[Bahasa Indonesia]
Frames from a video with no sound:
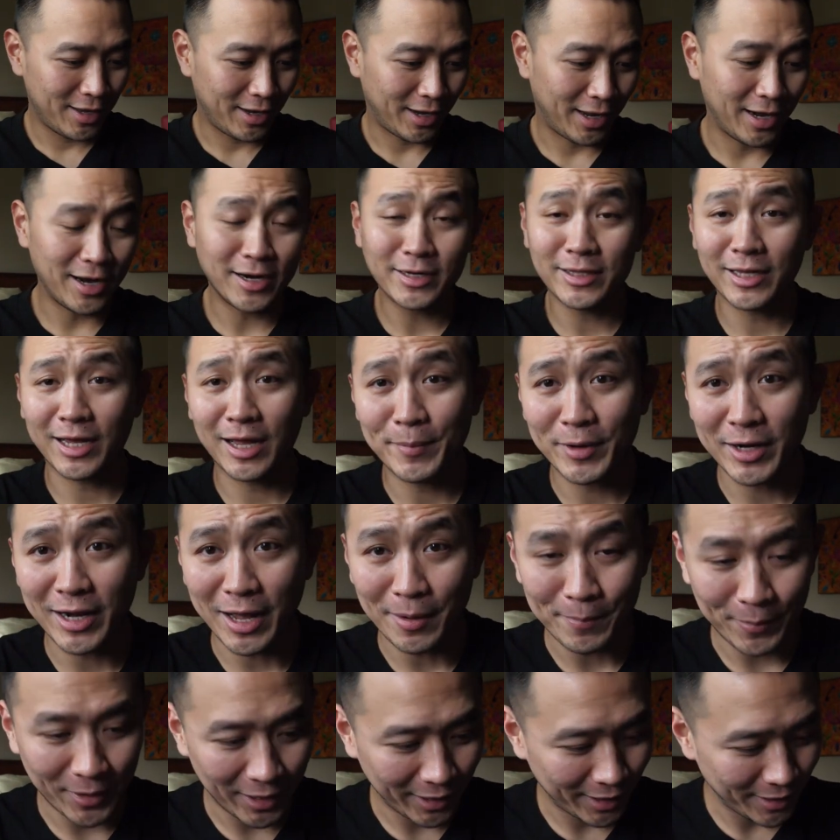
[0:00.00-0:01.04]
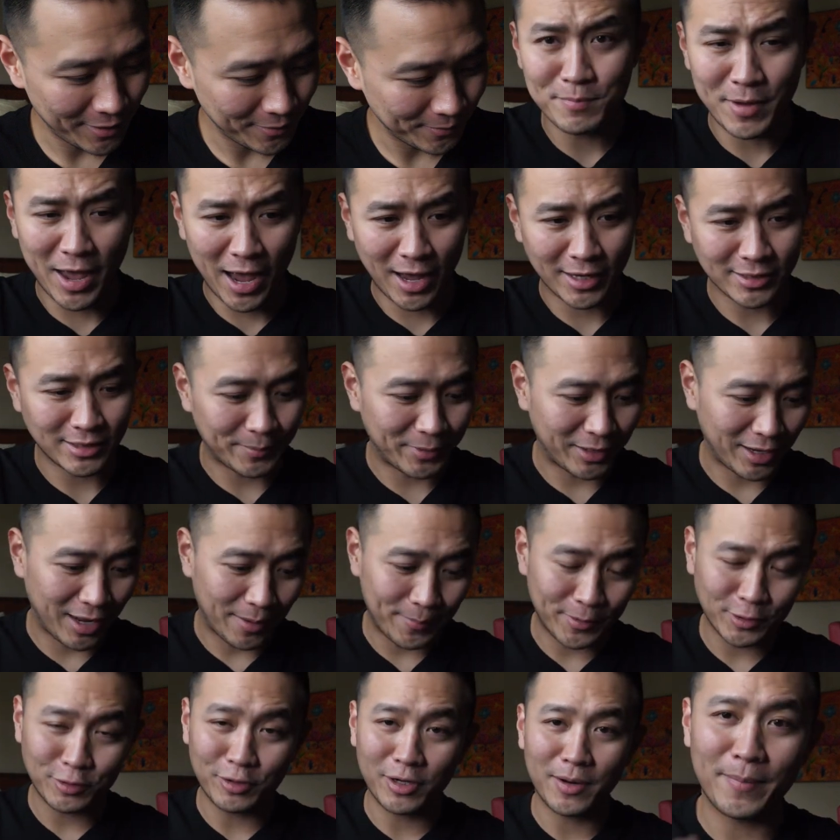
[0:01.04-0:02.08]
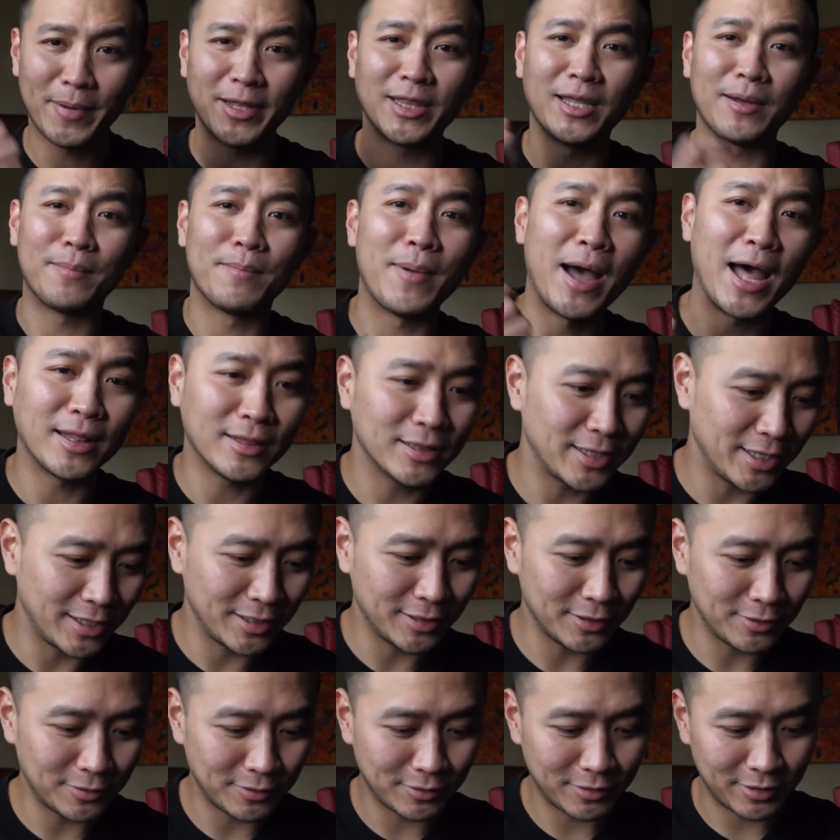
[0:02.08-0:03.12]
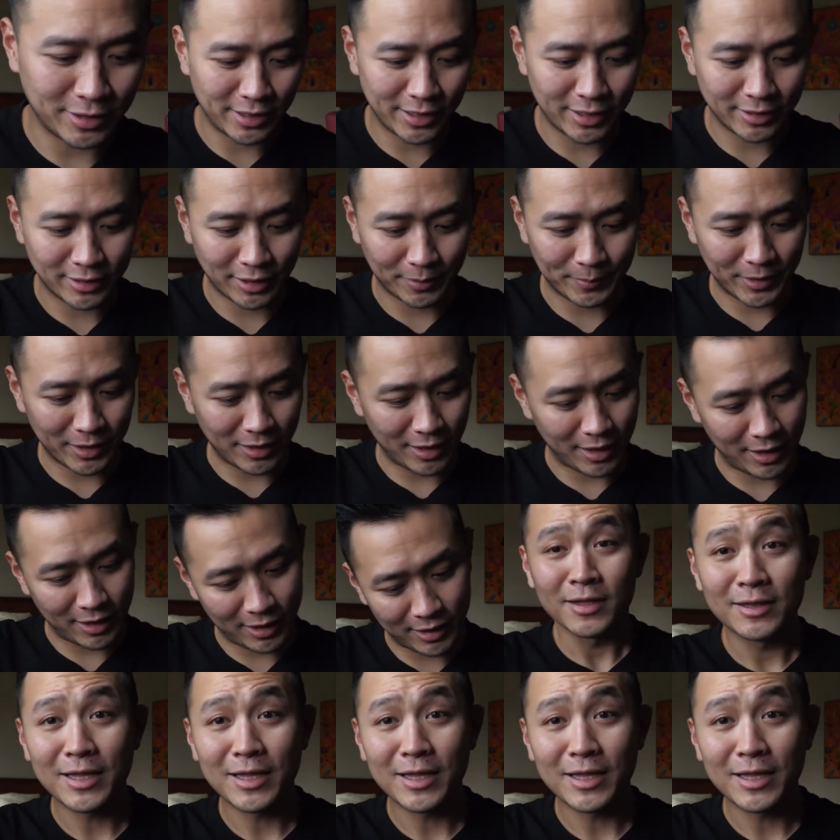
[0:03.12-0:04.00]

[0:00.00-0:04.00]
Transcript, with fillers: Kalian ngerti kan main gaple kan? Biasa main gaple itu dibanting-banting tuh di terminal.